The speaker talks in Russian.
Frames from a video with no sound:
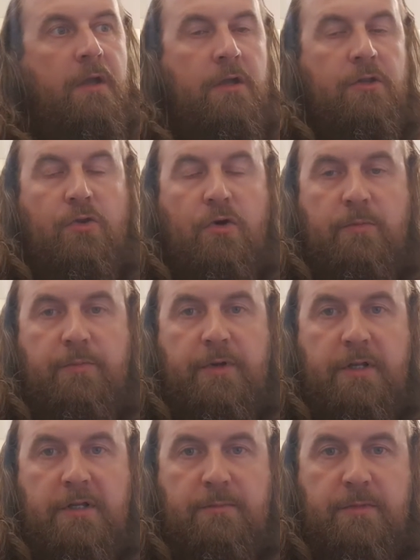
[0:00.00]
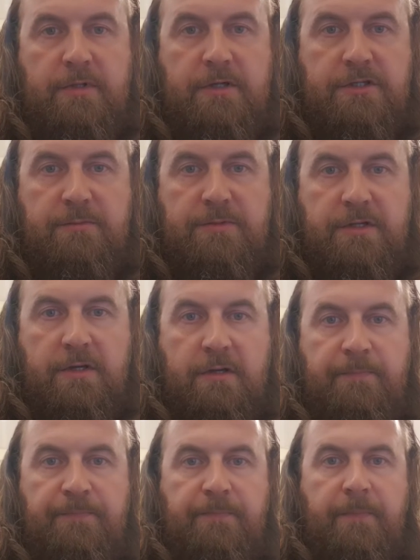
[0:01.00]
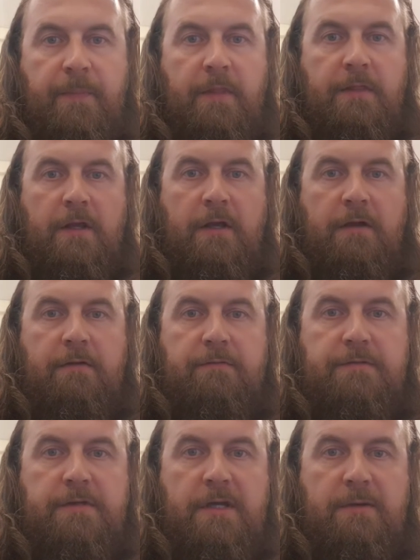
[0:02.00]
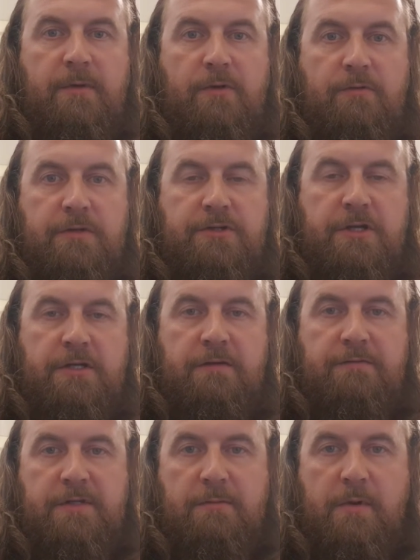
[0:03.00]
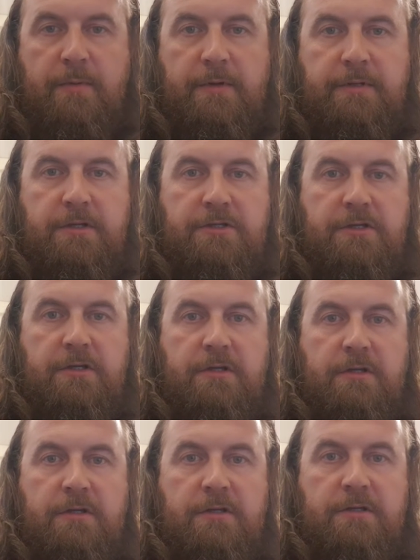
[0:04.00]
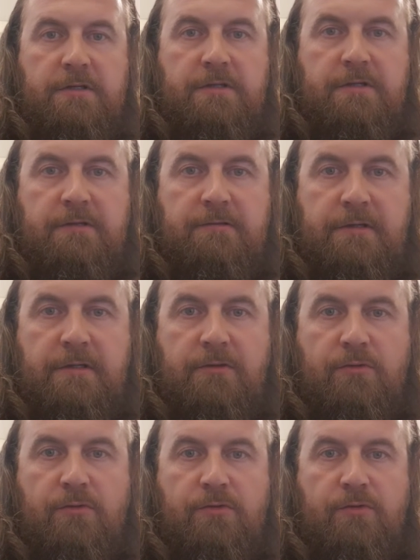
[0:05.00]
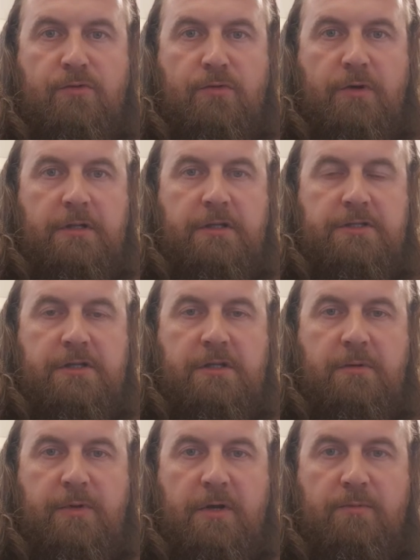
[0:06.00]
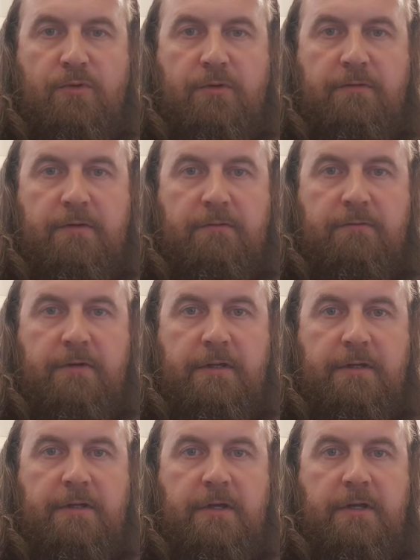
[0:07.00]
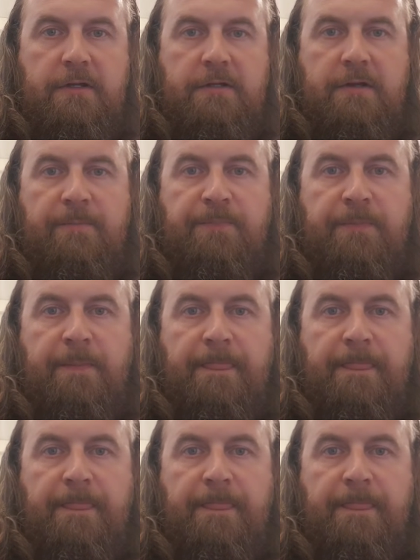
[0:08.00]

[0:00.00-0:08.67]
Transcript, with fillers: Но при этом мы держимся на взаимоуважении, взаимоподдержке и ссылки друг другу, конечно, на прямой эфир вы кидаете.